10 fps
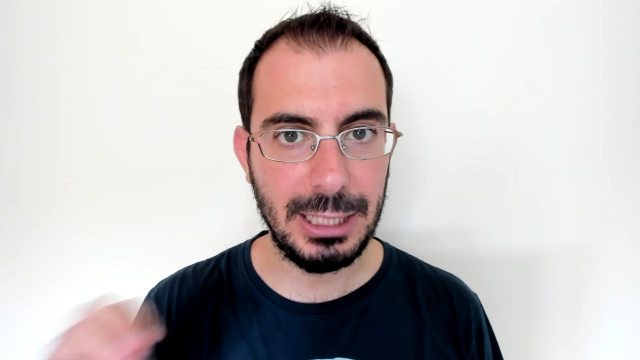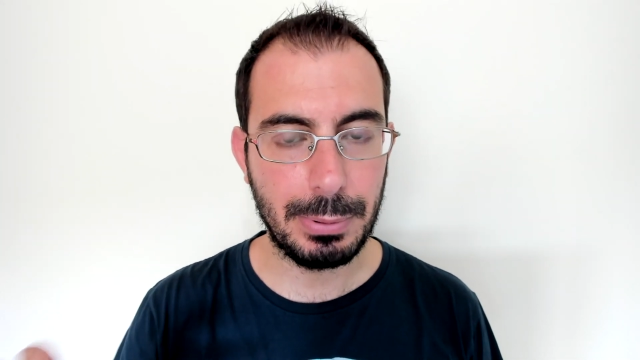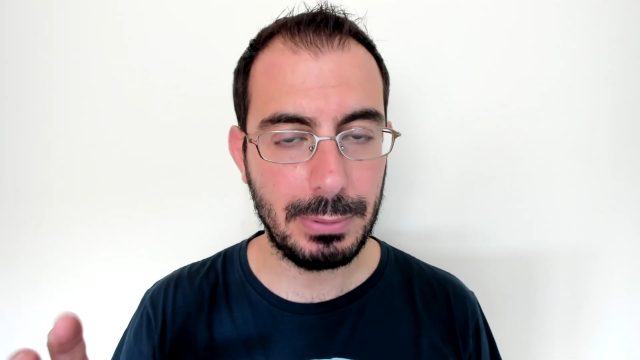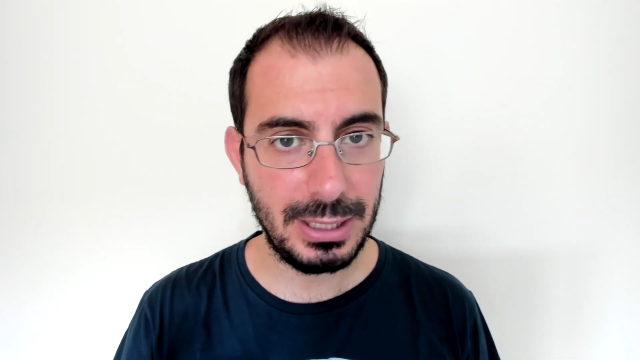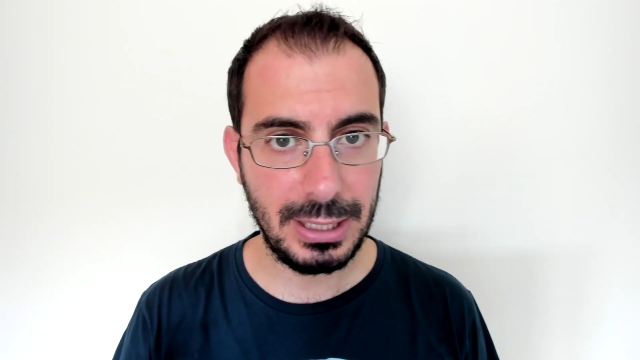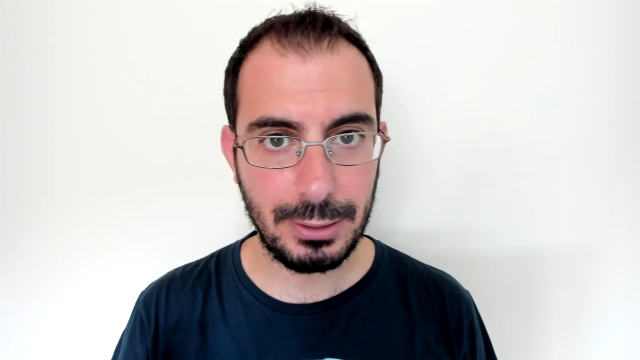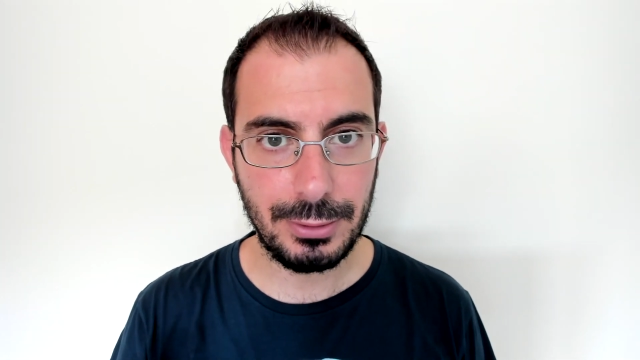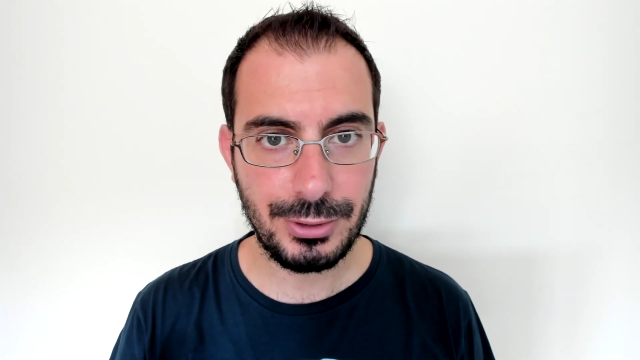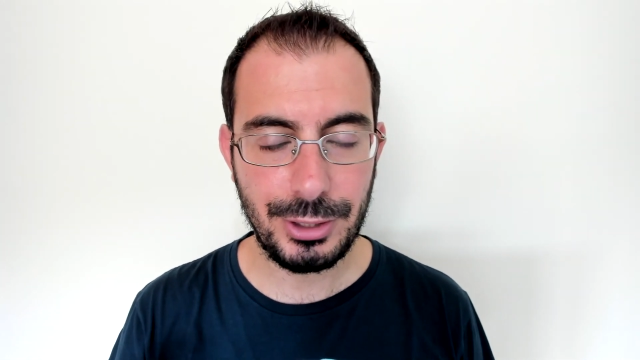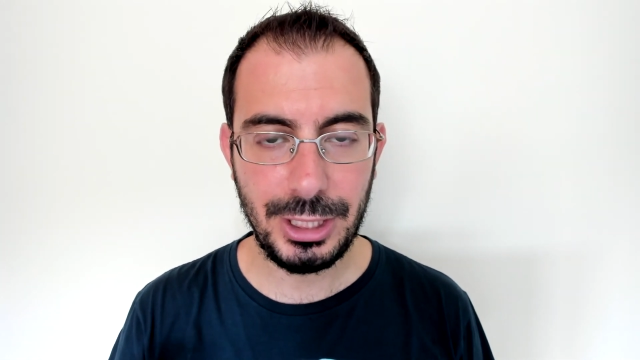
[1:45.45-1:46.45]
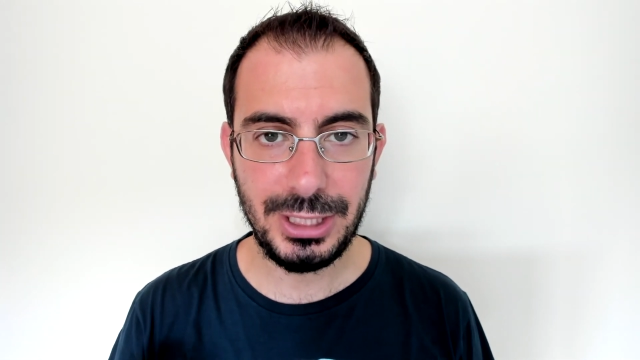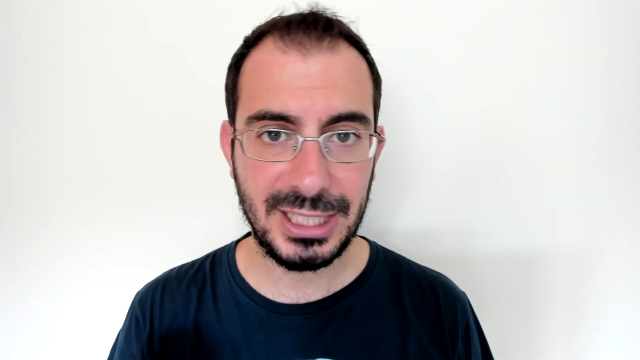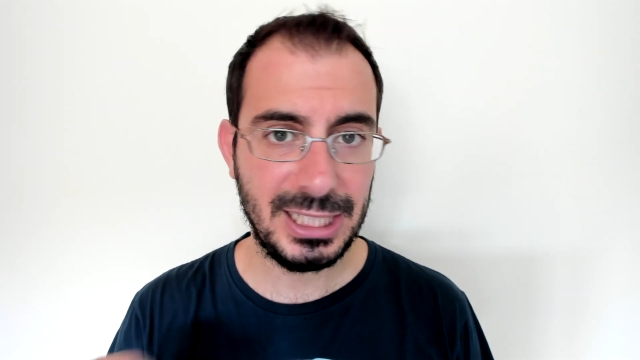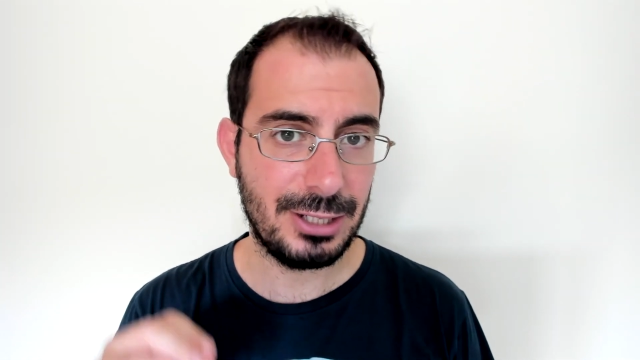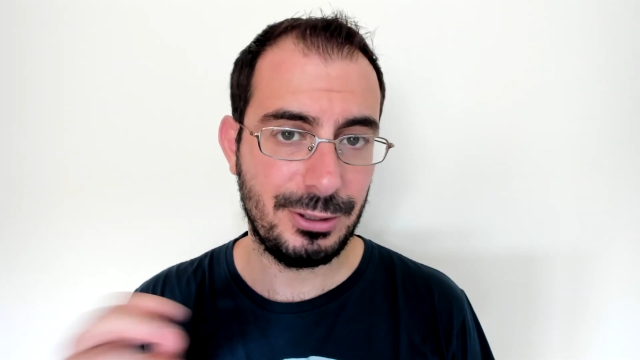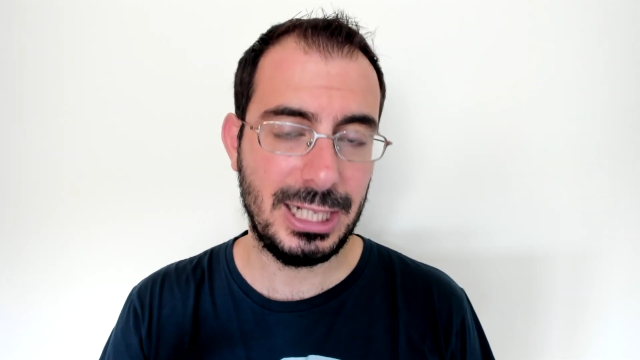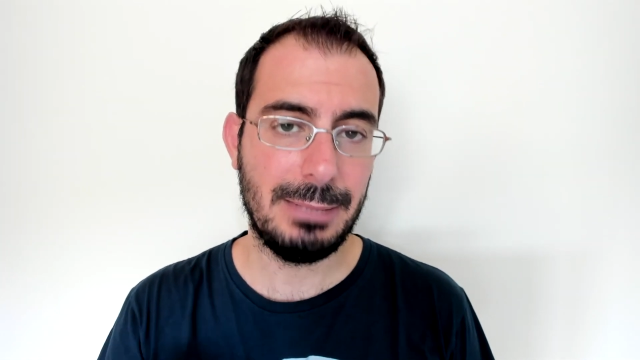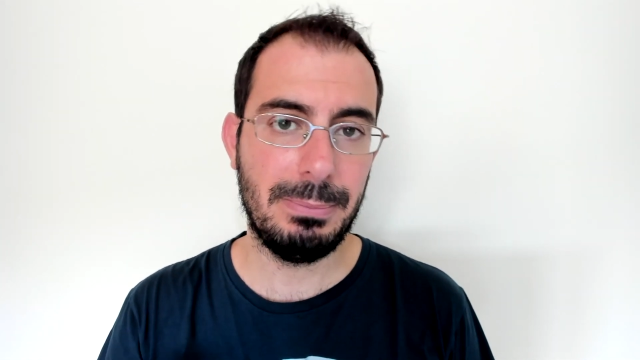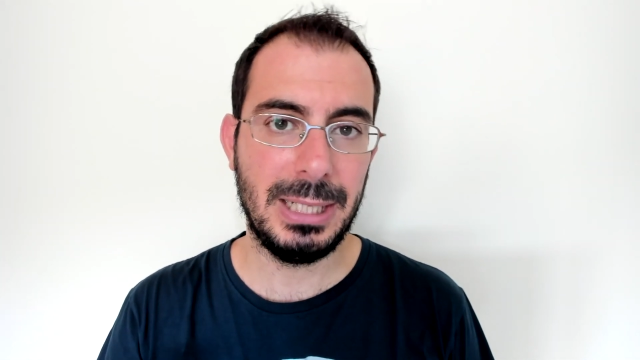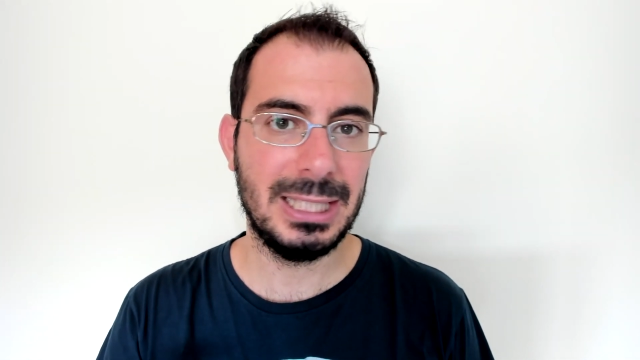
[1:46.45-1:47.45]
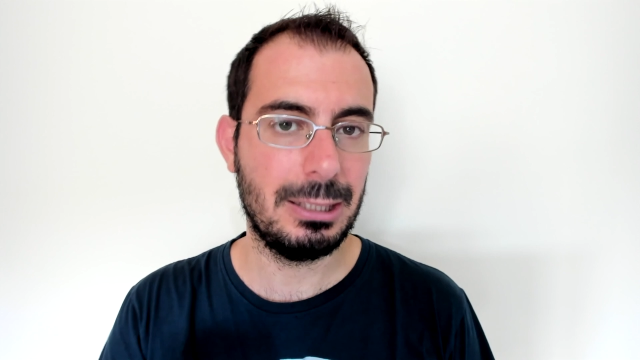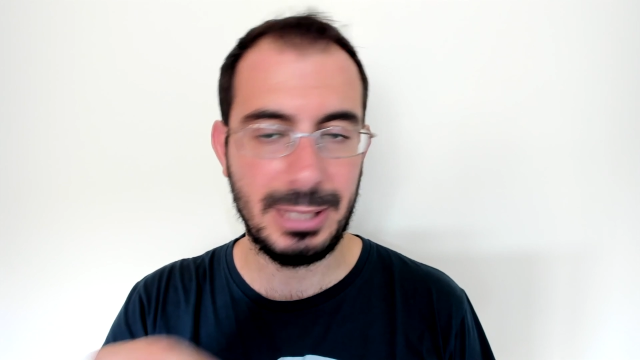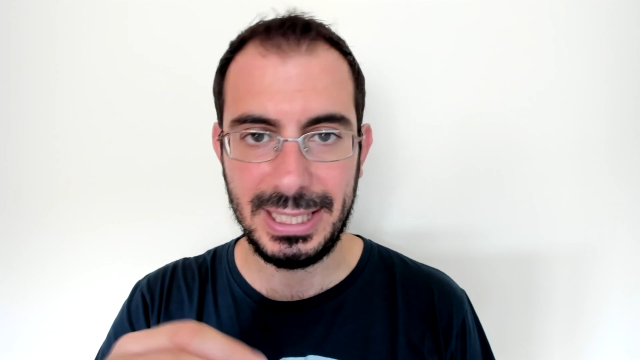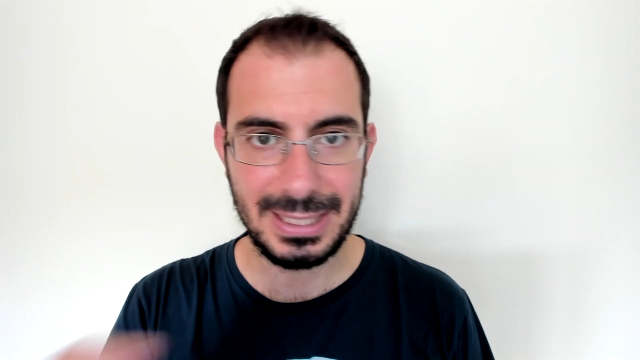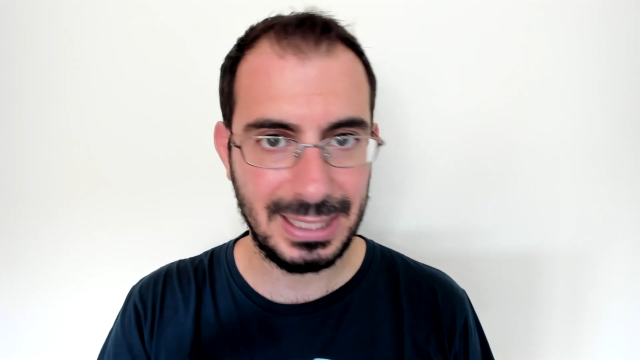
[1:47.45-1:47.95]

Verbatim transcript: il problema delle connessioni in Italia non è la banda ma è